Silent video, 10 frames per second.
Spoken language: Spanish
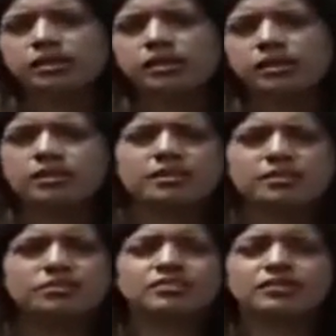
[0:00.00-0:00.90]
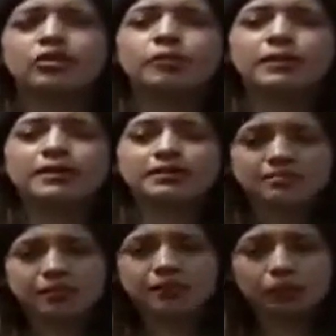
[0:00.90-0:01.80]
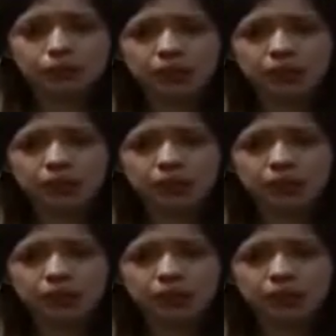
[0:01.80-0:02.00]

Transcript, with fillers: de la Dirección de Estado para que sepa